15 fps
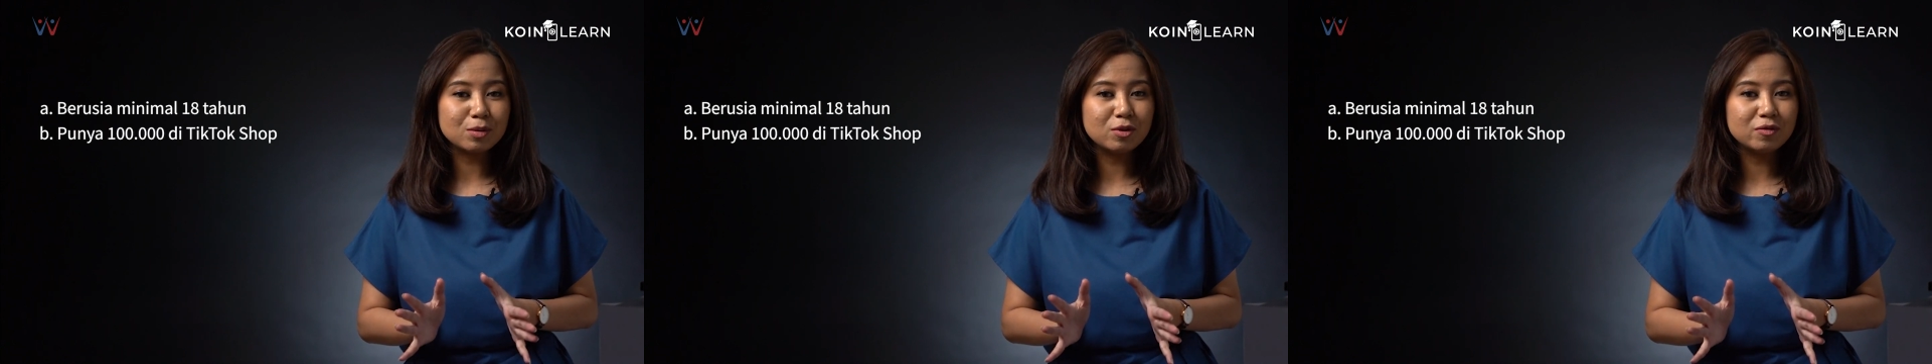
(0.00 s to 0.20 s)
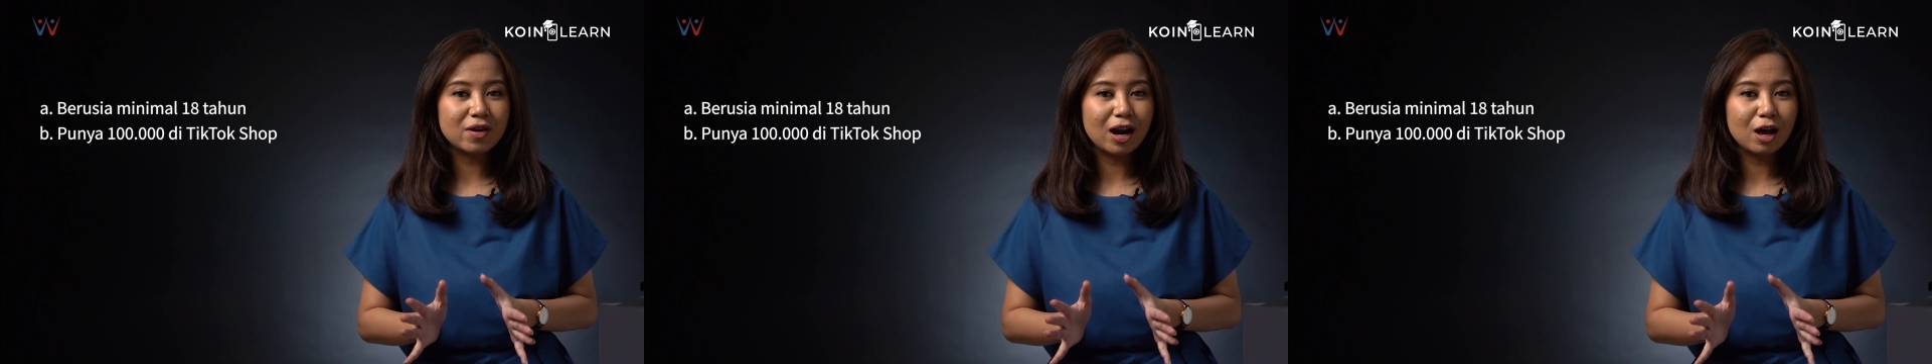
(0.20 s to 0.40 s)

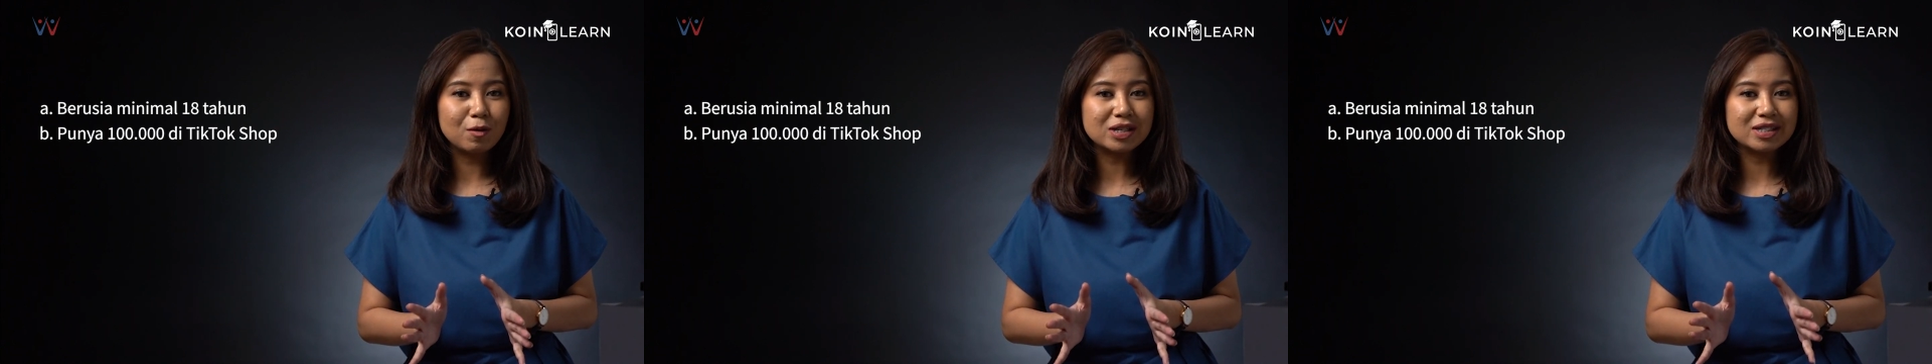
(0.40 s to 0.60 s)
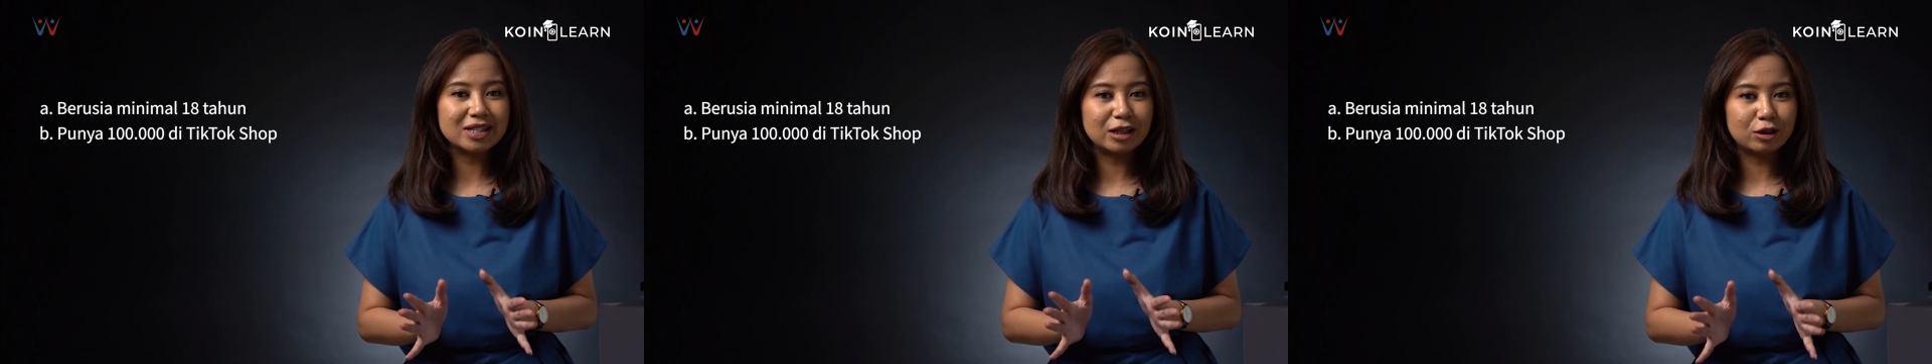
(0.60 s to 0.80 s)

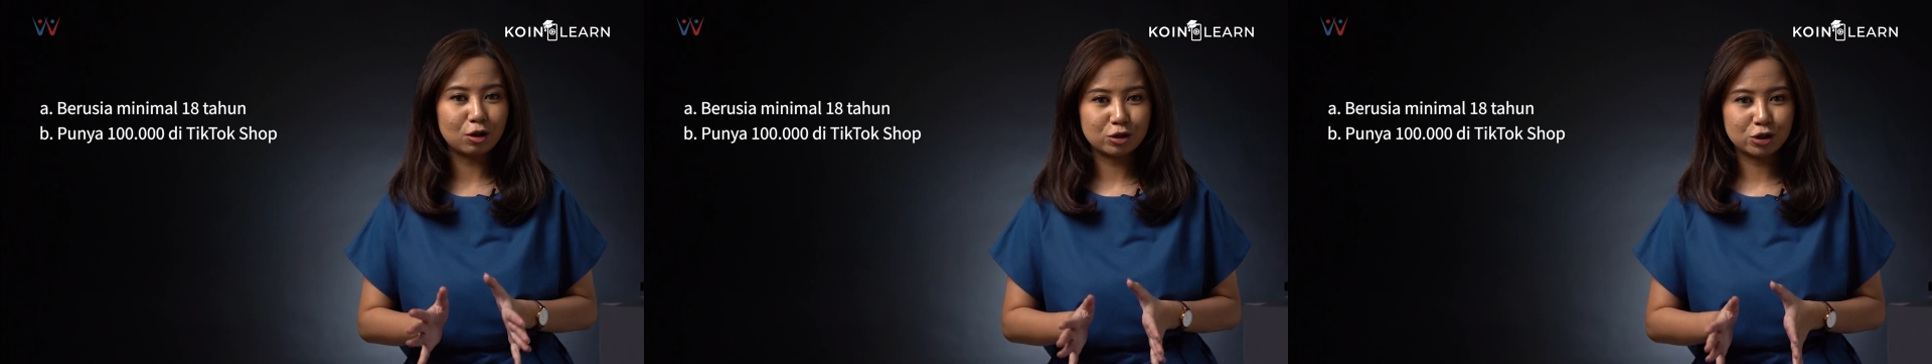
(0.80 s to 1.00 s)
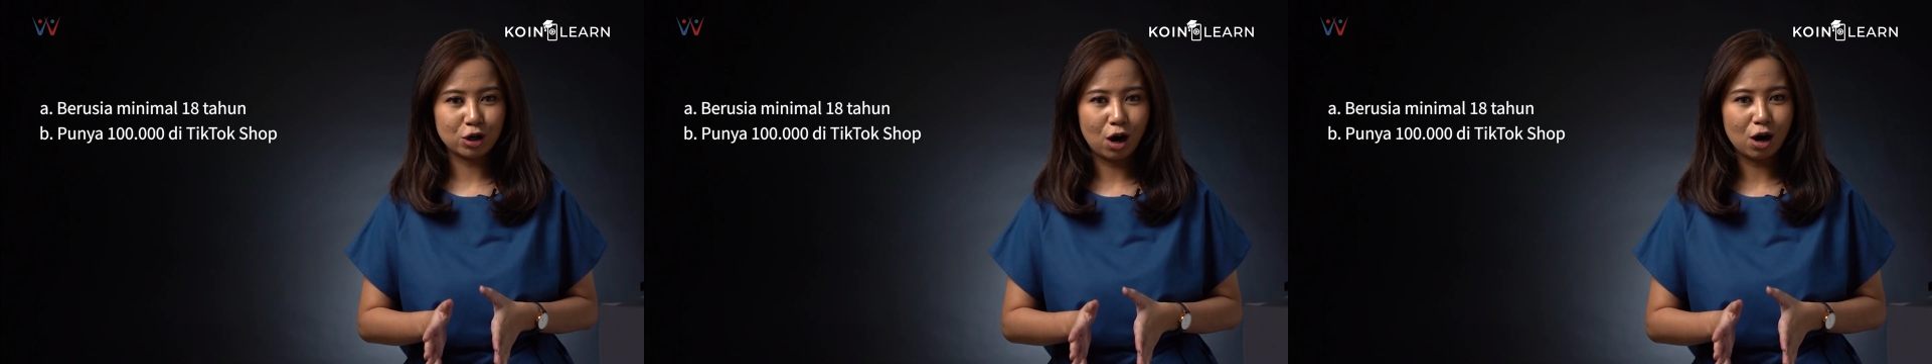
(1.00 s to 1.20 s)
followers
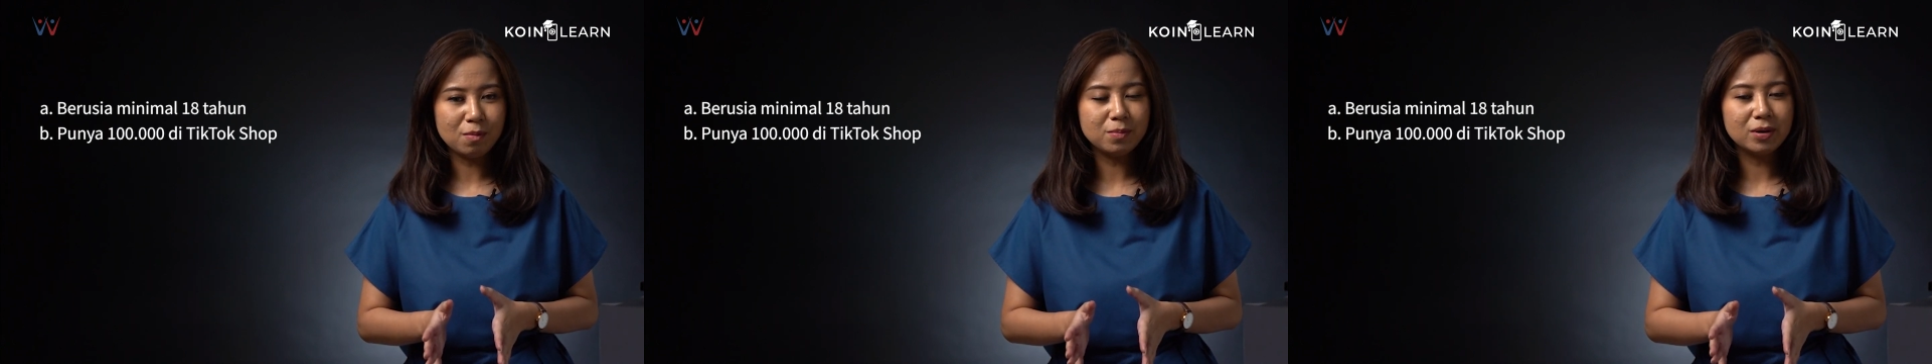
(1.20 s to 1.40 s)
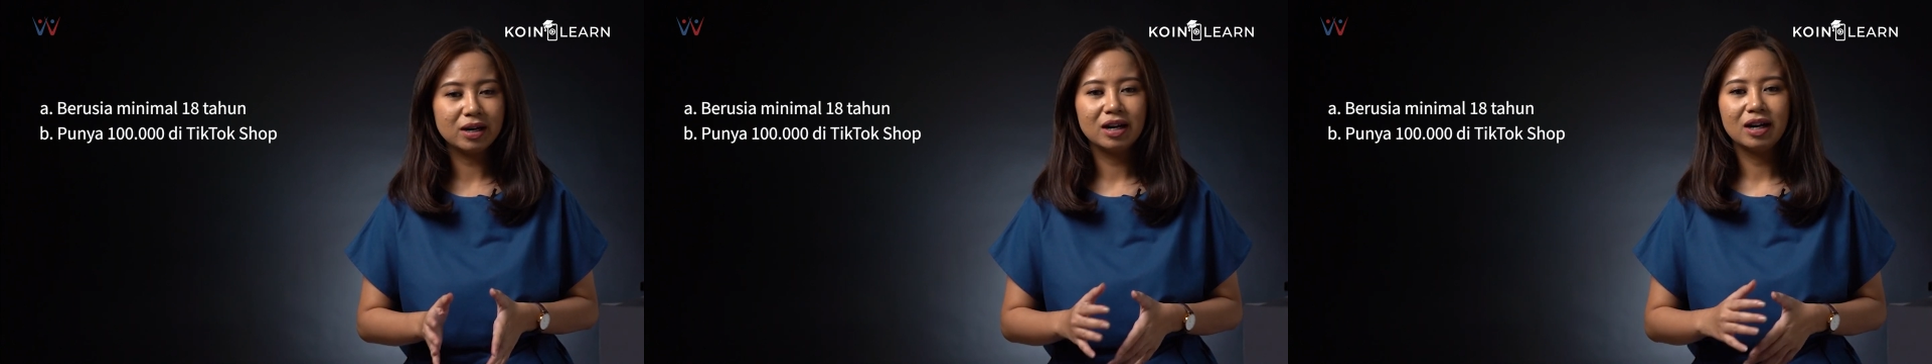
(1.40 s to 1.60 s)
TikTok
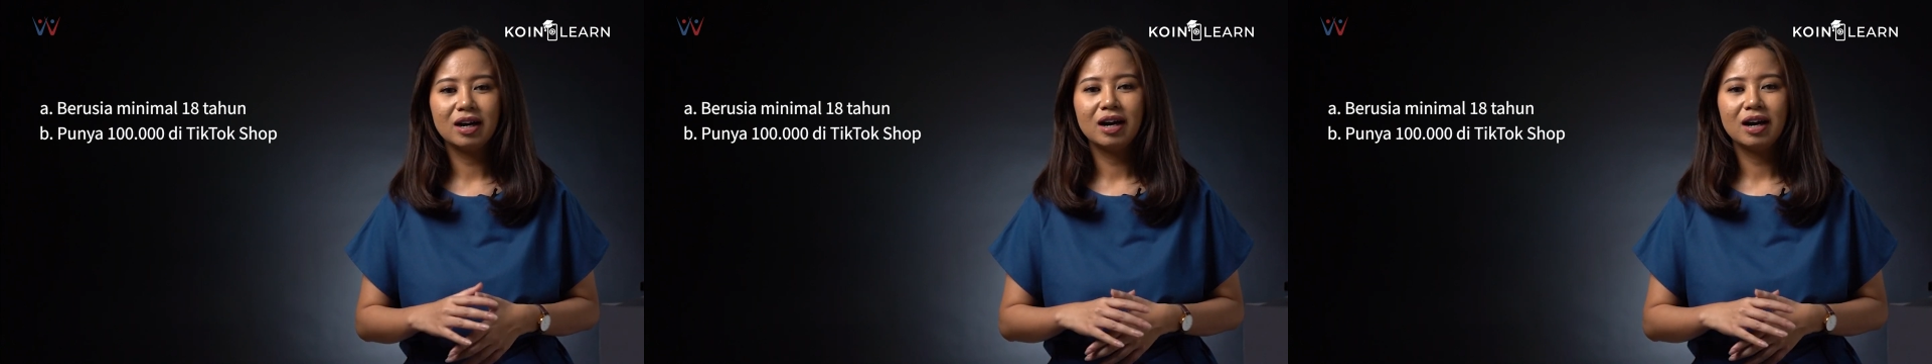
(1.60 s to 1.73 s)
Shop,